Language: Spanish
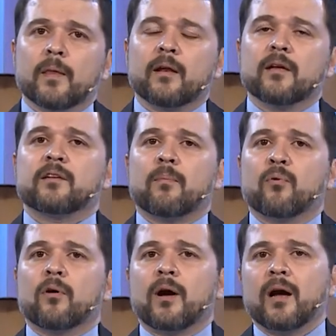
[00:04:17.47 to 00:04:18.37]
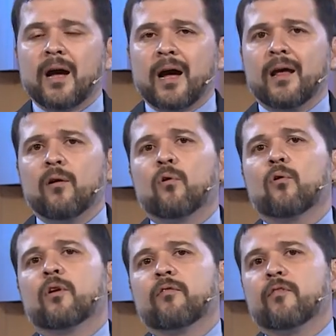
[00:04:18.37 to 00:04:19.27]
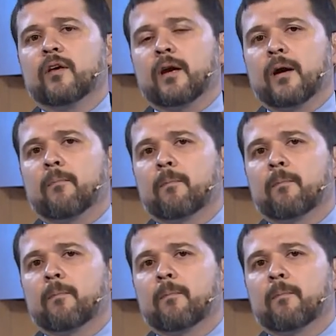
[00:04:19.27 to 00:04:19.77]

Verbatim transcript: en esas pruebas, a Él lo glorifica.